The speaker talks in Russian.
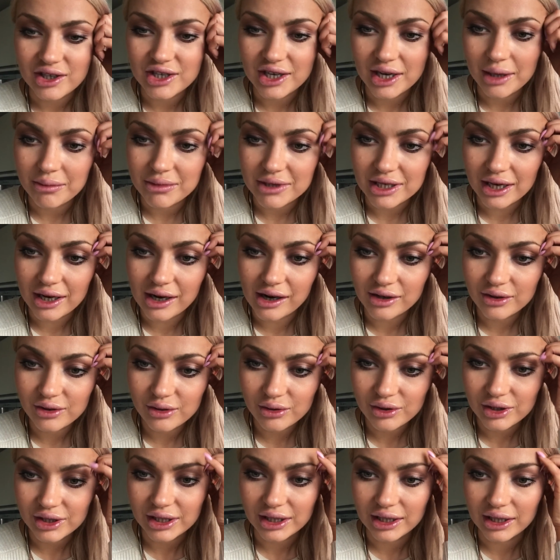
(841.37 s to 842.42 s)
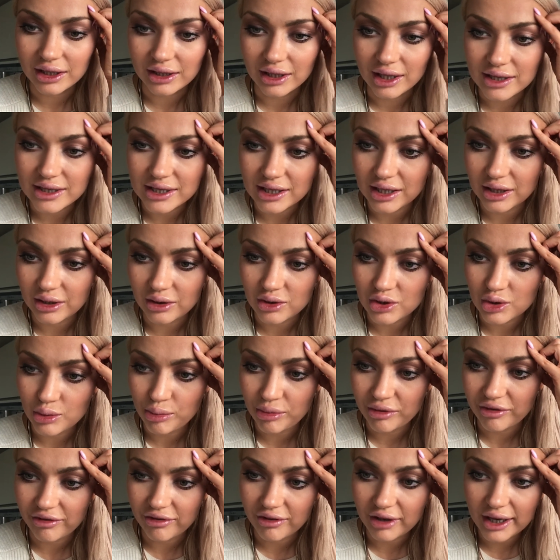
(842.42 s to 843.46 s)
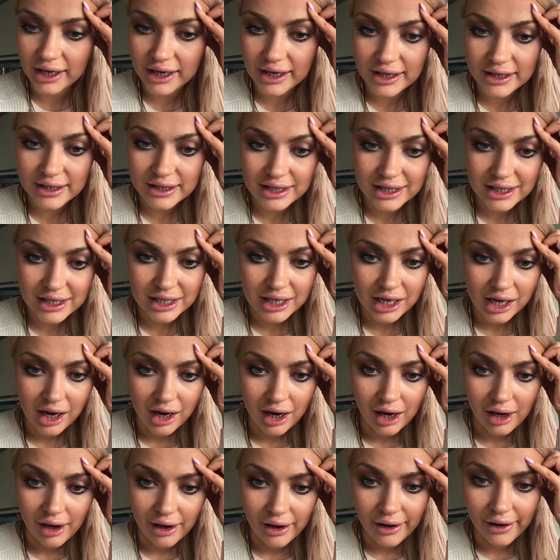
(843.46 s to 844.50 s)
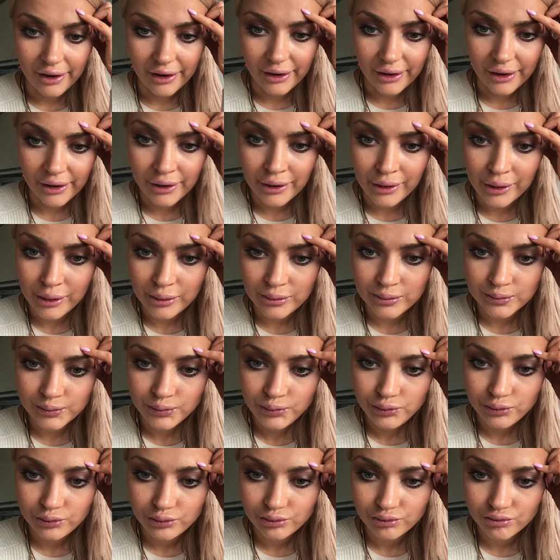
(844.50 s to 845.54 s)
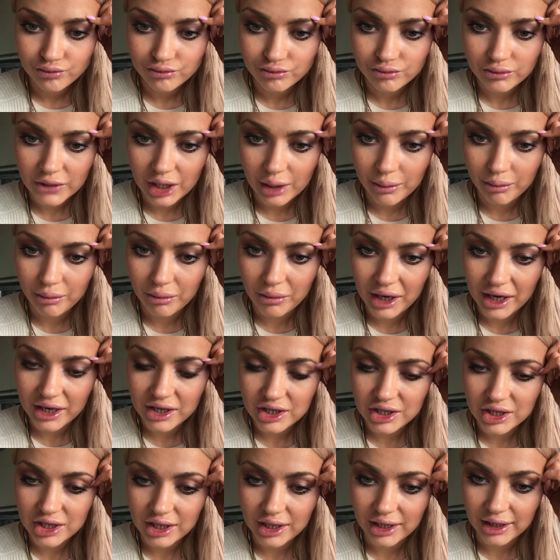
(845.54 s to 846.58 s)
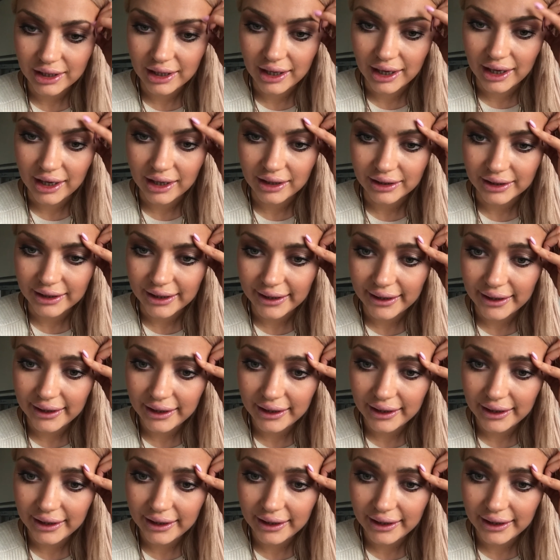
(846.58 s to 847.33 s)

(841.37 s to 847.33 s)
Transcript: Джеймс Артур, это голландский тоже певец. Um, Machine Gun